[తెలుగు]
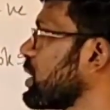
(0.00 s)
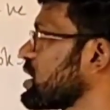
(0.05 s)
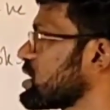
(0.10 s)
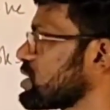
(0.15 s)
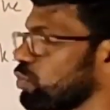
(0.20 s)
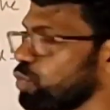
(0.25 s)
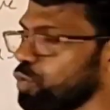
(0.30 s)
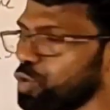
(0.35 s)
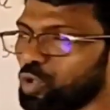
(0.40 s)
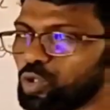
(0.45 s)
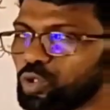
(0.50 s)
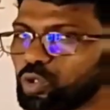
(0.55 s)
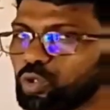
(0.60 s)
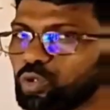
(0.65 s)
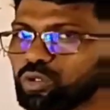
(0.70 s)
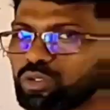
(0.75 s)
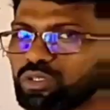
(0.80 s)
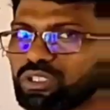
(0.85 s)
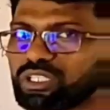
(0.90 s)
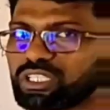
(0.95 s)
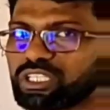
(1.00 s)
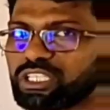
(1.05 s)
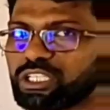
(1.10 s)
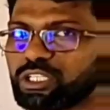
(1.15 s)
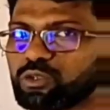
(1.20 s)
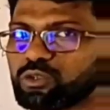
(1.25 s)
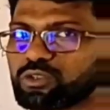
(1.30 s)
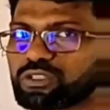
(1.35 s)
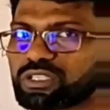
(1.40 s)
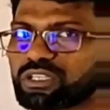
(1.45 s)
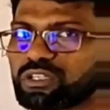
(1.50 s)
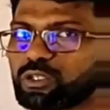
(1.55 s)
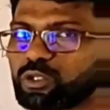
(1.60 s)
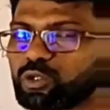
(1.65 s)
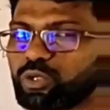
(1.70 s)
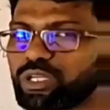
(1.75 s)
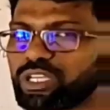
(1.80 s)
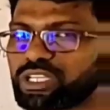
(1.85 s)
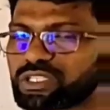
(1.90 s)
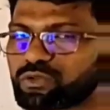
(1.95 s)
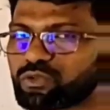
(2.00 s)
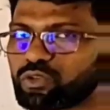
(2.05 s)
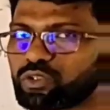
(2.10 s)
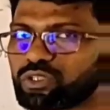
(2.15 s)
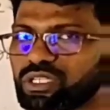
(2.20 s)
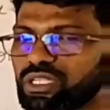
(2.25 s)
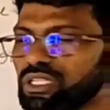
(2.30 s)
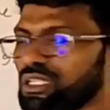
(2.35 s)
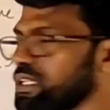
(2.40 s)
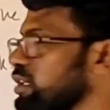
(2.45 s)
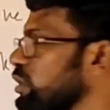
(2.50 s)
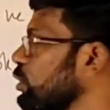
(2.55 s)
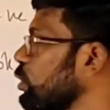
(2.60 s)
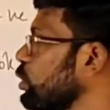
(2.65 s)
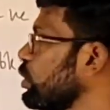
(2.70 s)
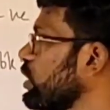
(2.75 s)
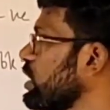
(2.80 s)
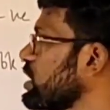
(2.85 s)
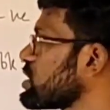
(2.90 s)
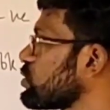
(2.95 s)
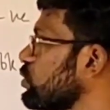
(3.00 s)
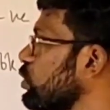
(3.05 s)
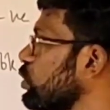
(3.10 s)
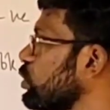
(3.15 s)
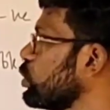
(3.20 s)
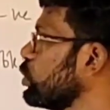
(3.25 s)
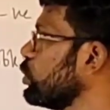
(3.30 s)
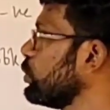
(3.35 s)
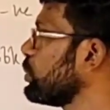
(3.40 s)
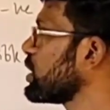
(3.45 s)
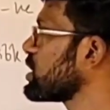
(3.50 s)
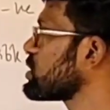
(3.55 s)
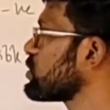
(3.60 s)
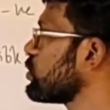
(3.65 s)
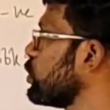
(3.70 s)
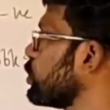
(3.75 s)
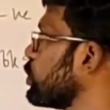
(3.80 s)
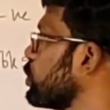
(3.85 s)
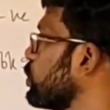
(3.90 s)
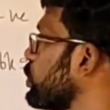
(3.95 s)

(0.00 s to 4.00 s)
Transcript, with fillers: ప్లస్ ఓ టూ గివ్స్ టూ ఎస్ఓ త్రీ టూ ఎస్ఓ టూ ప్లస్ ఓ